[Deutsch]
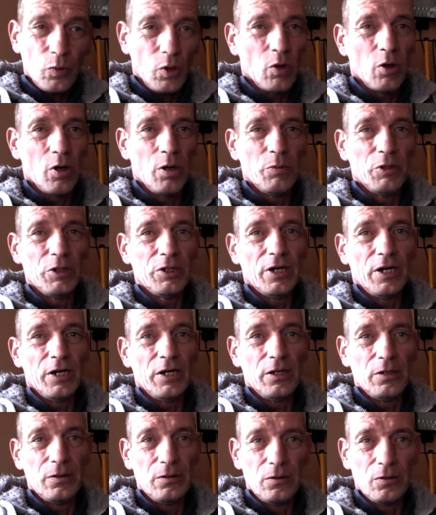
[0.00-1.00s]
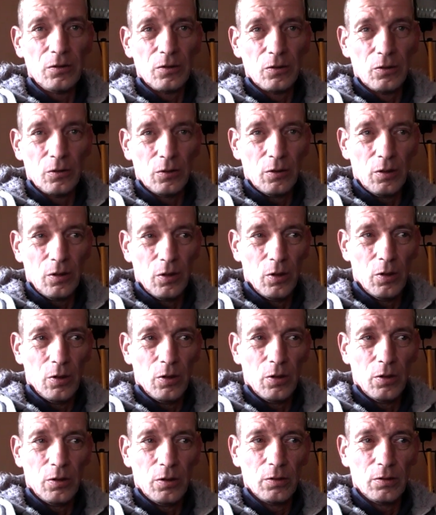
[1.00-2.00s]
dann komme ich dahin
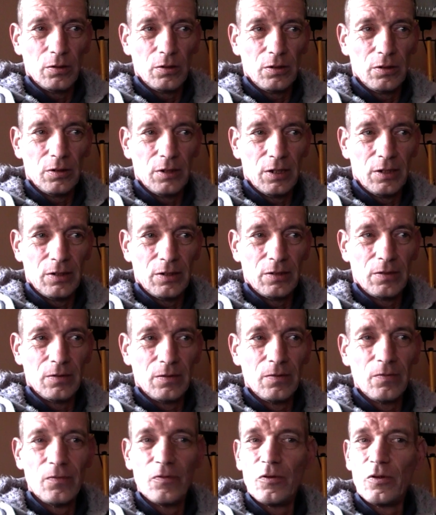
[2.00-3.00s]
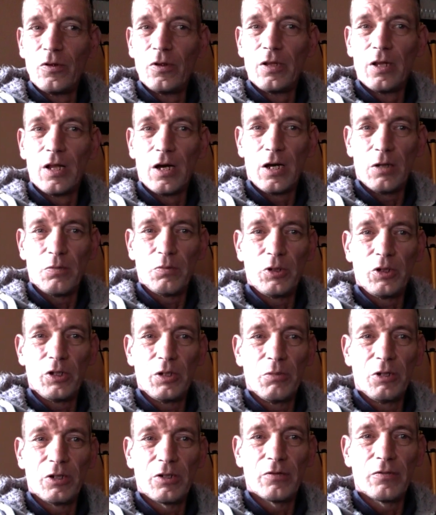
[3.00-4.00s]
und dann hat mich
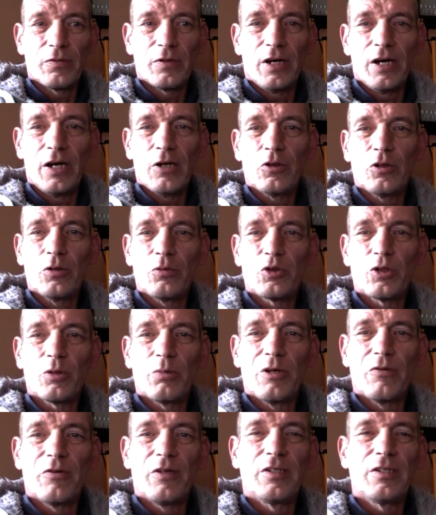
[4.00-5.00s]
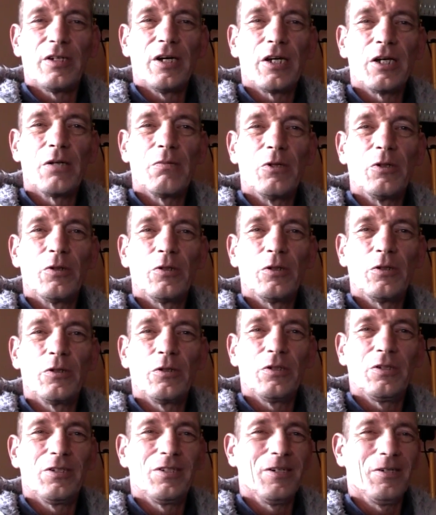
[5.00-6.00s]
jemand gefragt, ob ich schon mal Fenster eingebaut hätte.
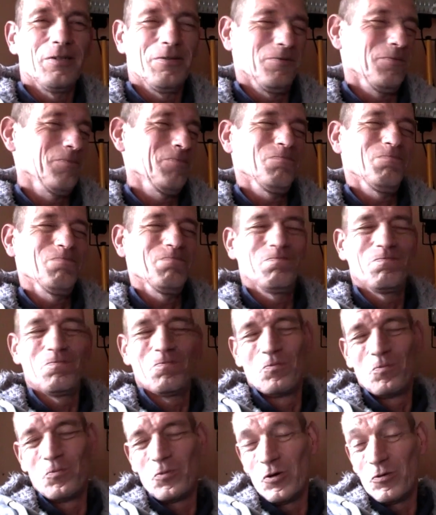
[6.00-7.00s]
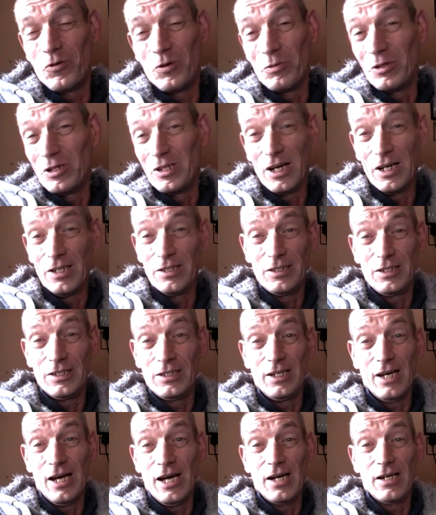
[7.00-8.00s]
Ich sage, vor 35
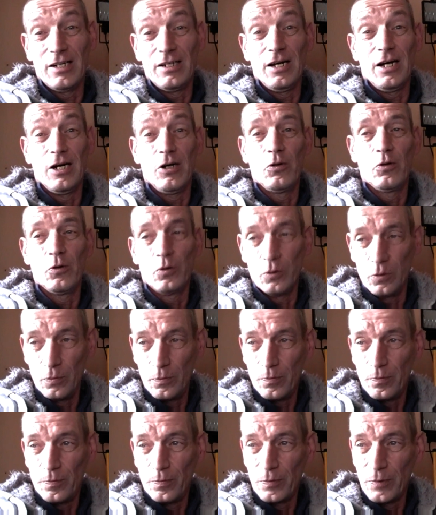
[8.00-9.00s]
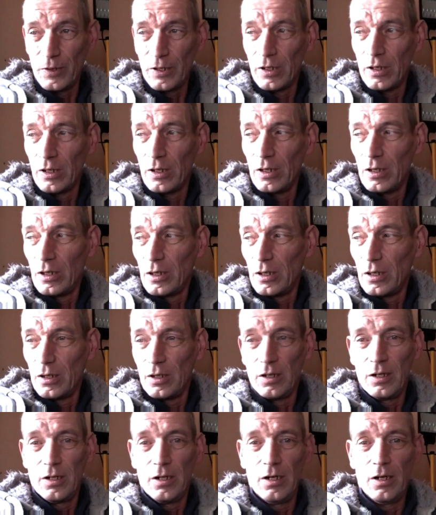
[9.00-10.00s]
Jahren, hallo.
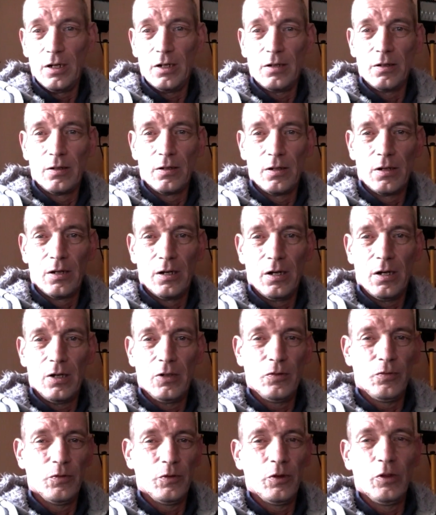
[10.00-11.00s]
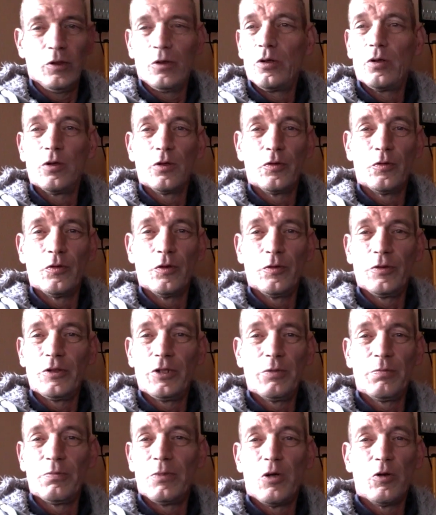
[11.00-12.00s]
Ja, also für 9,50
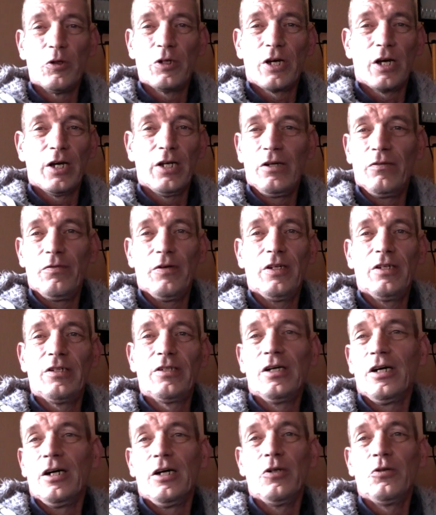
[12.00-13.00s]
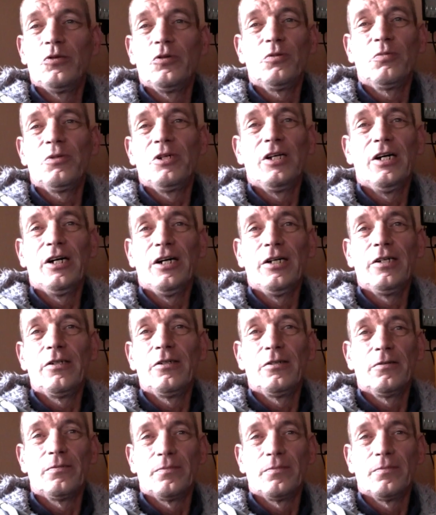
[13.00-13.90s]
Euro baue ich keine Fenster ein, tut mir leid.